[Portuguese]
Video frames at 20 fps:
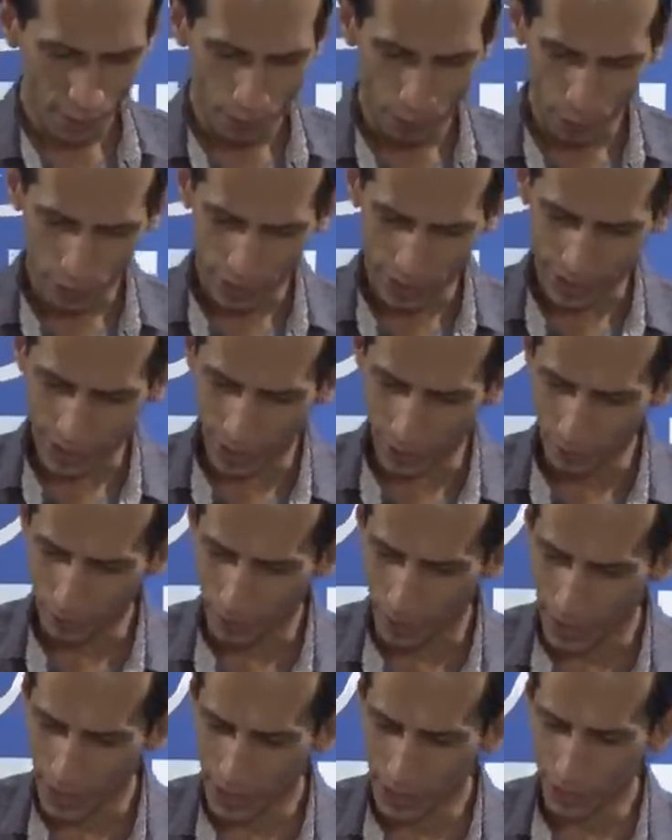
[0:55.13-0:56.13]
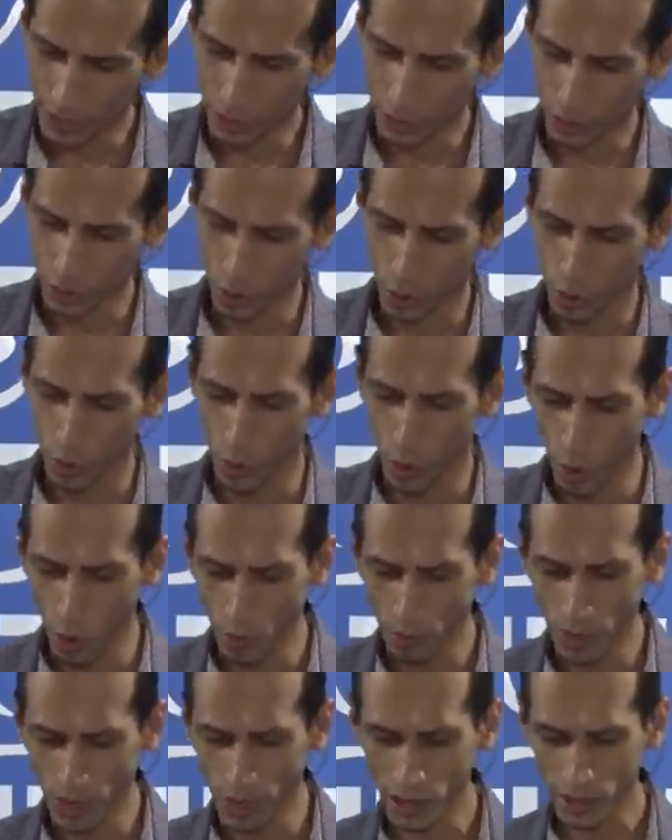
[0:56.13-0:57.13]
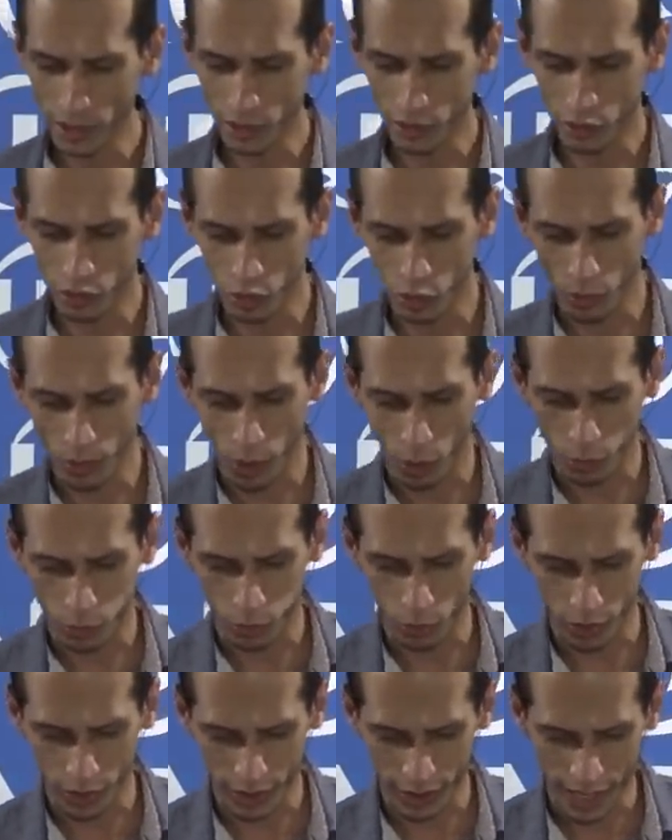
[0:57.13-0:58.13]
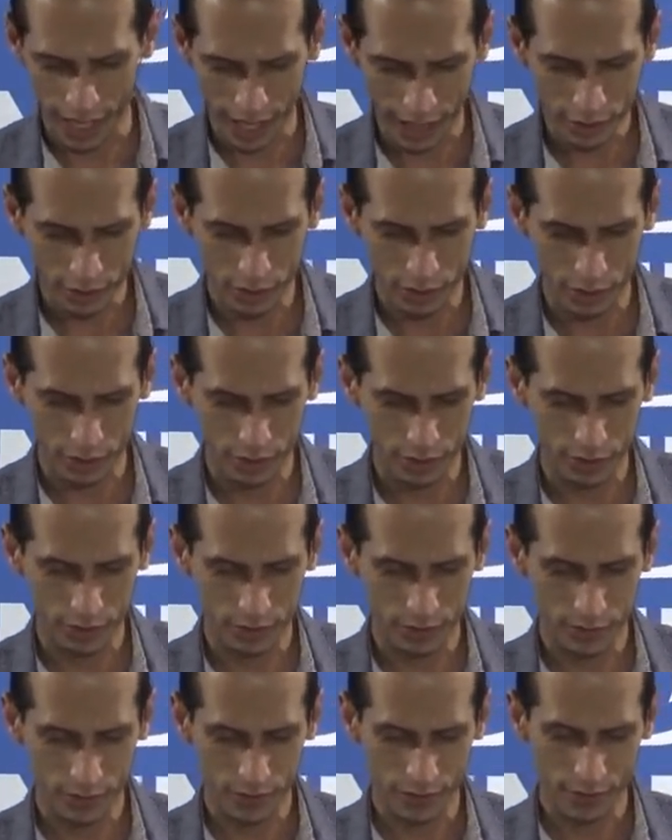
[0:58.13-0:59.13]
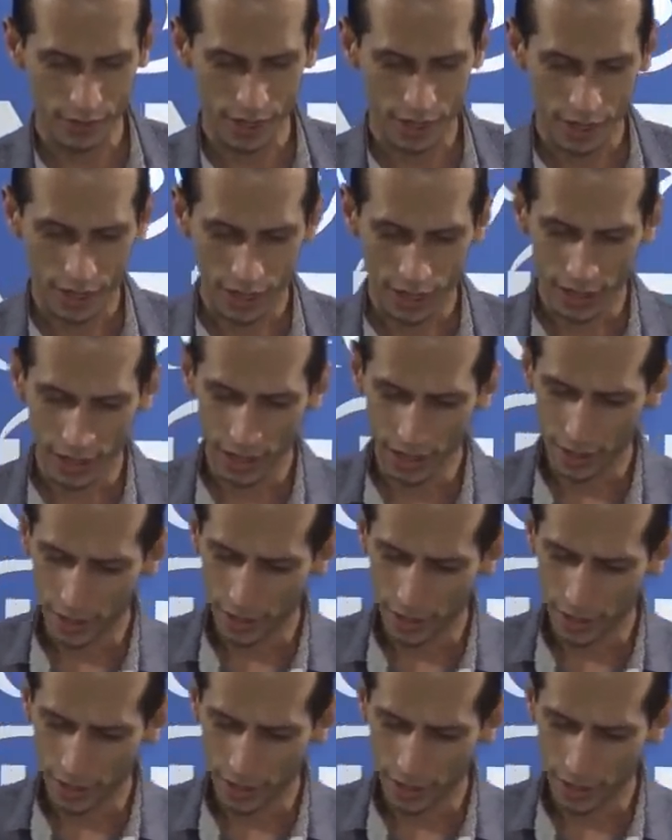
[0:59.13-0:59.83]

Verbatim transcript: Pois também sou homem sob autoridade e